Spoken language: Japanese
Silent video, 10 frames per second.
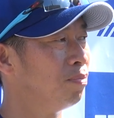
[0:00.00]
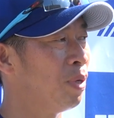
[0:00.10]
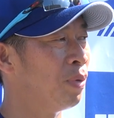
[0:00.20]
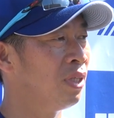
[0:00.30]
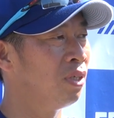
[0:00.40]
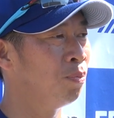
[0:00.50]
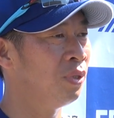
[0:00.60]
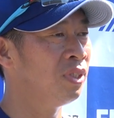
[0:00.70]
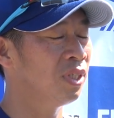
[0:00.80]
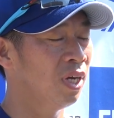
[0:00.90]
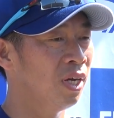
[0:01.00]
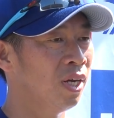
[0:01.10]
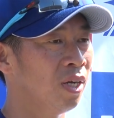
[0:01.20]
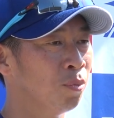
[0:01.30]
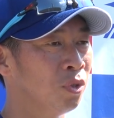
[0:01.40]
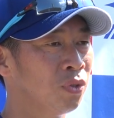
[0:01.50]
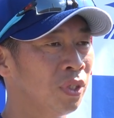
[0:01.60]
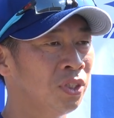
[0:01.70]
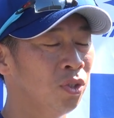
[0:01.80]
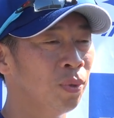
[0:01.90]
まあ、バッティングピッチャーもしく
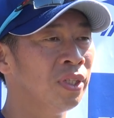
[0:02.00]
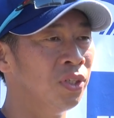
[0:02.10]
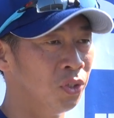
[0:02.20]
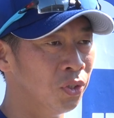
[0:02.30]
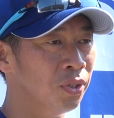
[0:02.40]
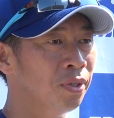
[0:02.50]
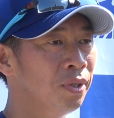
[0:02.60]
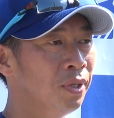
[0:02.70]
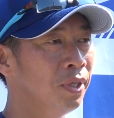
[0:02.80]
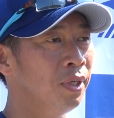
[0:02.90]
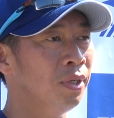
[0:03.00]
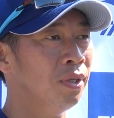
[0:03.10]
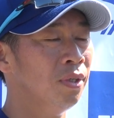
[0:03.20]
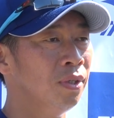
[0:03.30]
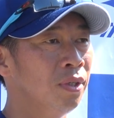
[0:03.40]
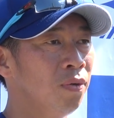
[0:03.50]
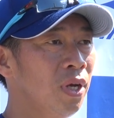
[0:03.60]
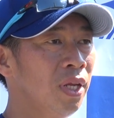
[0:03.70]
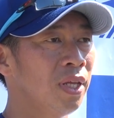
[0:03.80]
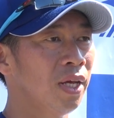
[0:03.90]
はシートバッティングは
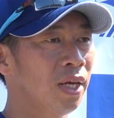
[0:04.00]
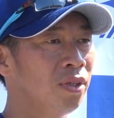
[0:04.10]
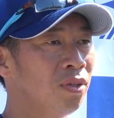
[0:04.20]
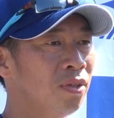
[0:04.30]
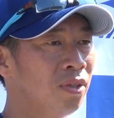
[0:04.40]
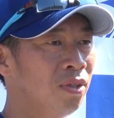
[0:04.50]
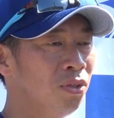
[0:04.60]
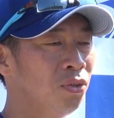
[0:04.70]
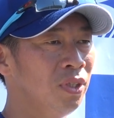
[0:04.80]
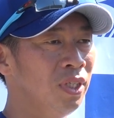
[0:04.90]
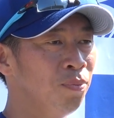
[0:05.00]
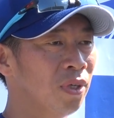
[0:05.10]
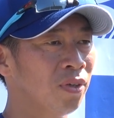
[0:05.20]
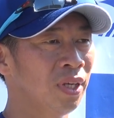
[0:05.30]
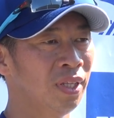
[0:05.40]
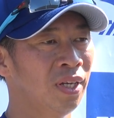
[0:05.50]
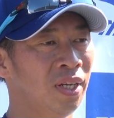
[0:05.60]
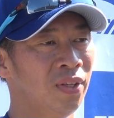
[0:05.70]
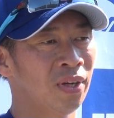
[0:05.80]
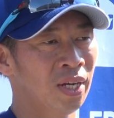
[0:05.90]
入れたいなというふうに今の現段
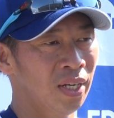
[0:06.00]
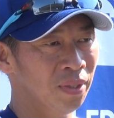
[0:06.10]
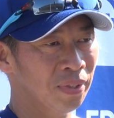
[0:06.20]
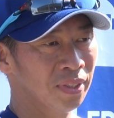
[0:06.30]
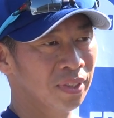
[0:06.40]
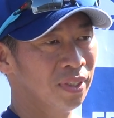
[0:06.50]
階では考えてます